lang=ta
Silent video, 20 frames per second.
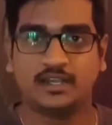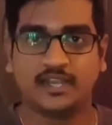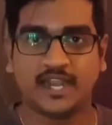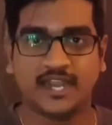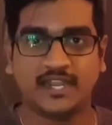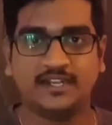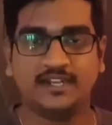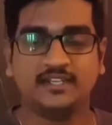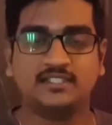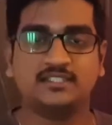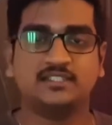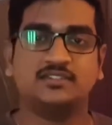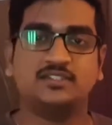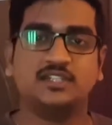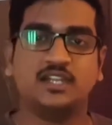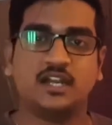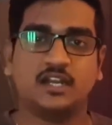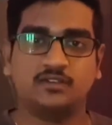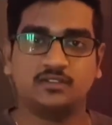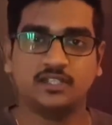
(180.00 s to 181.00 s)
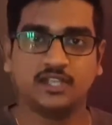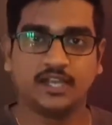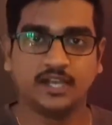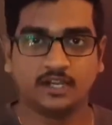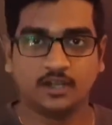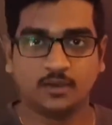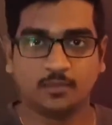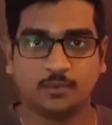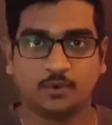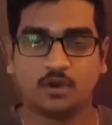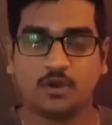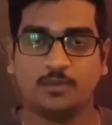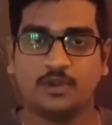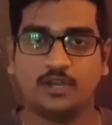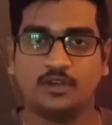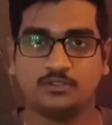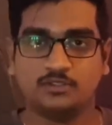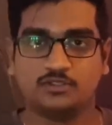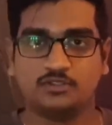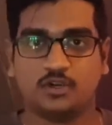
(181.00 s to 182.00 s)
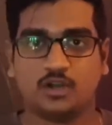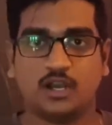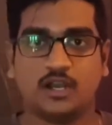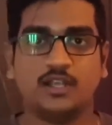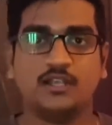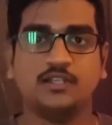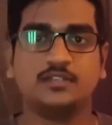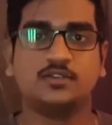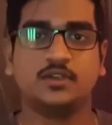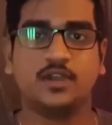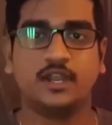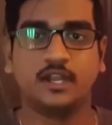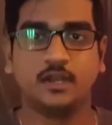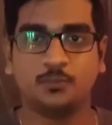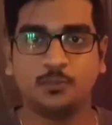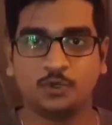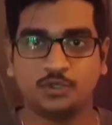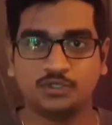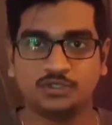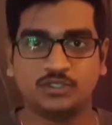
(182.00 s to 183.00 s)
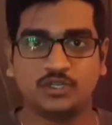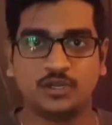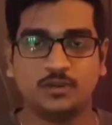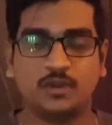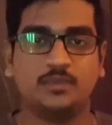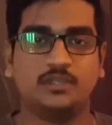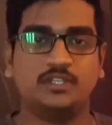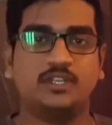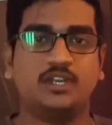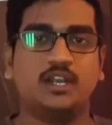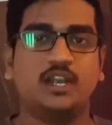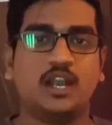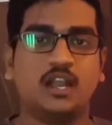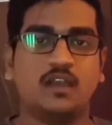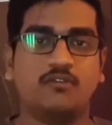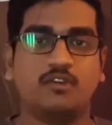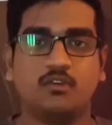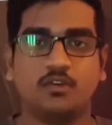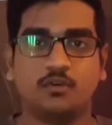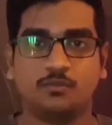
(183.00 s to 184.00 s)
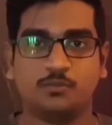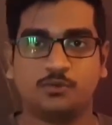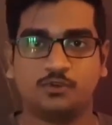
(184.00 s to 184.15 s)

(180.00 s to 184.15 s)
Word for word: கேண்டிடேட்ஸை வந்து நாங்கள் வந்து எடுக்க போகிறோம் அப்படின்னு வந்து சொல்கிறாங்க ஸோ என்ன போஸ்ட்டுக்கு அப்படின்னு பார்த்தீங்கன்னா லெவல் ஒன்